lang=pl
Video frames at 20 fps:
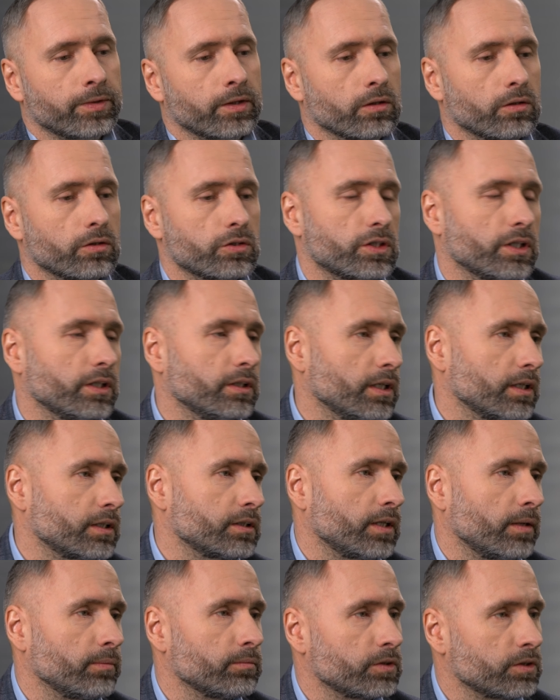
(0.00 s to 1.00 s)
no, że jednak
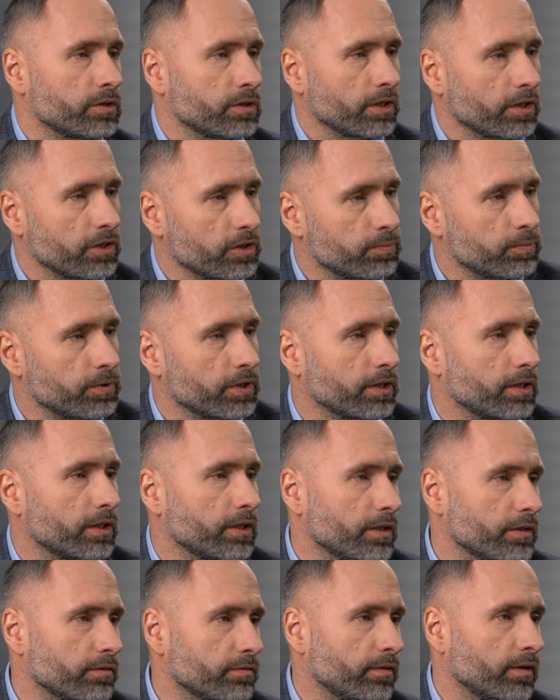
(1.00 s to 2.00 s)
tam część
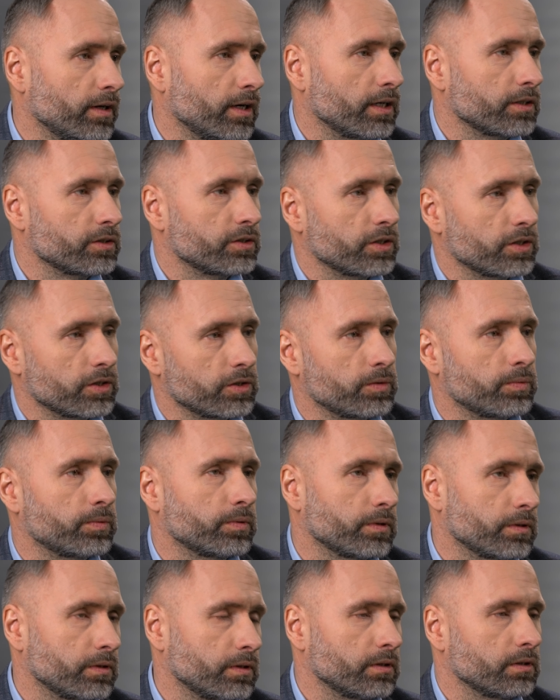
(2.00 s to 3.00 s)
przegrywa gdzieś
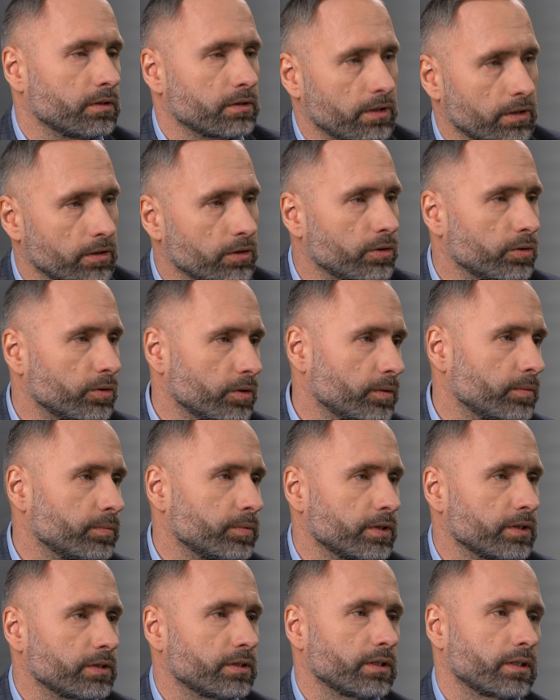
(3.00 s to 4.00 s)
z reguły
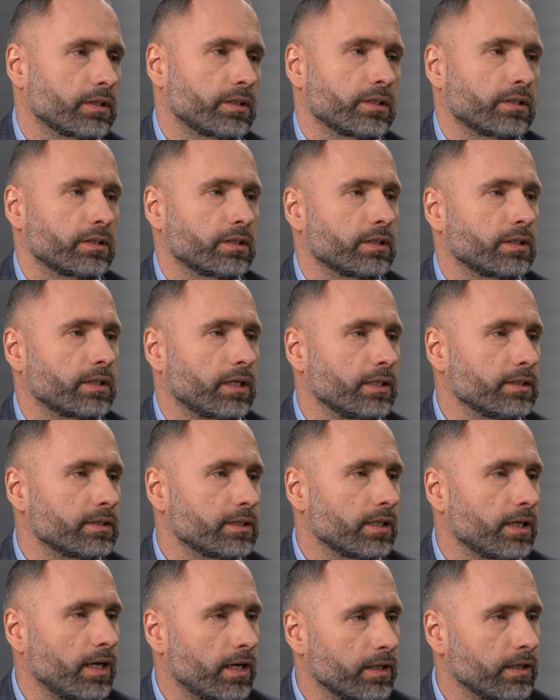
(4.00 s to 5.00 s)
przez jakieś
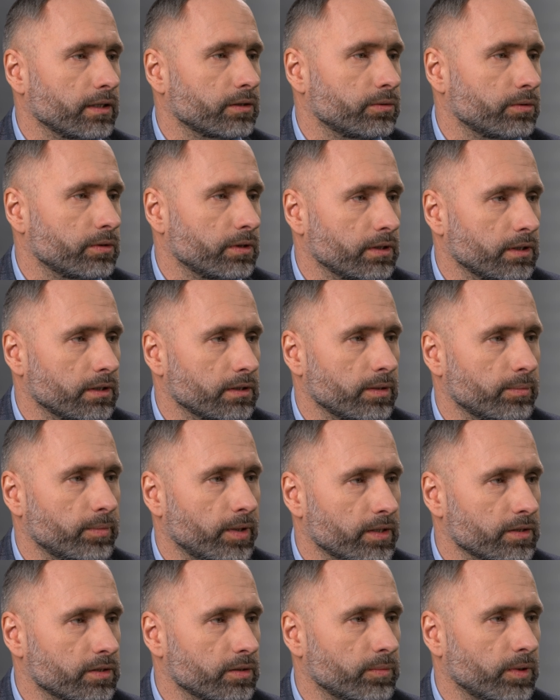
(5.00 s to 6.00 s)
kancelarie, które nie za
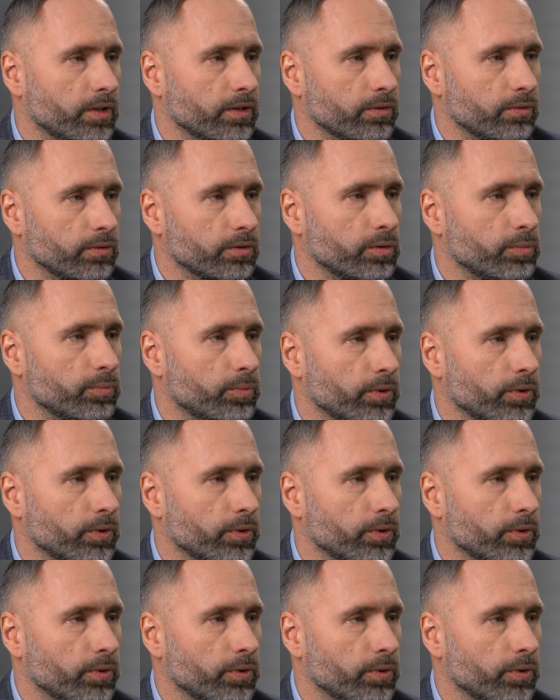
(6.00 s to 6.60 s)
bardzo mają o tym